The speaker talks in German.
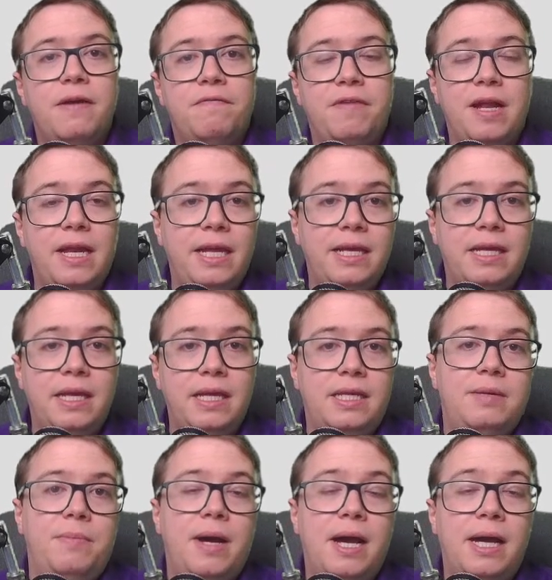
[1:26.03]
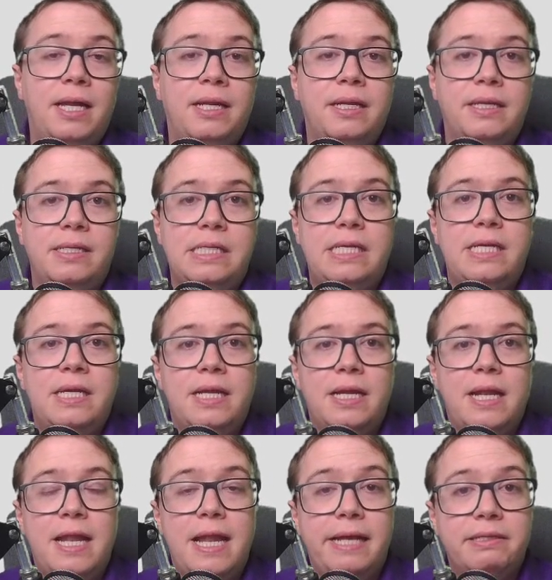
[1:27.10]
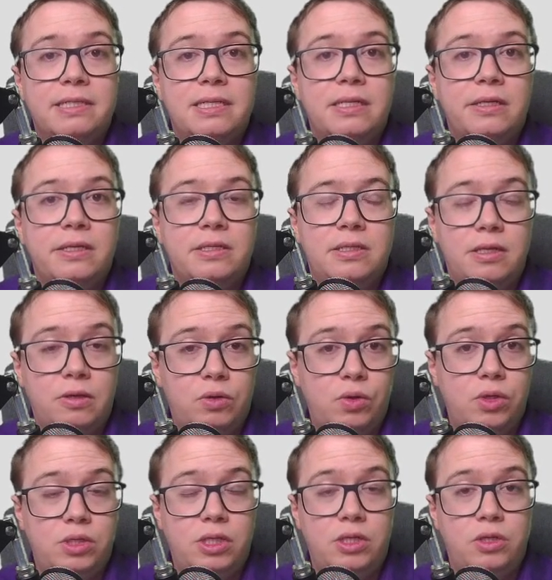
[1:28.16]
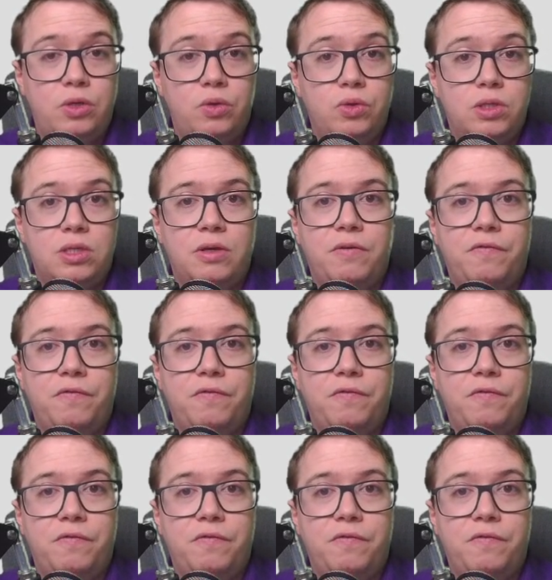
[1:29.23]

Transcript: verlinke ich mal die letzte Security News